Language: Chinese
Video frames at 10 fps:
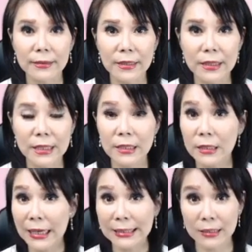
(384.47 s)
它
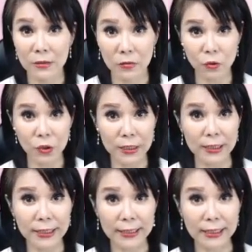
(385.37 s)
它已经确定
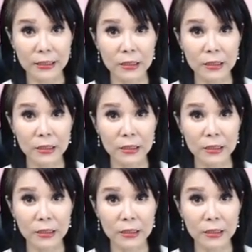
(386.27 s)
可以拿得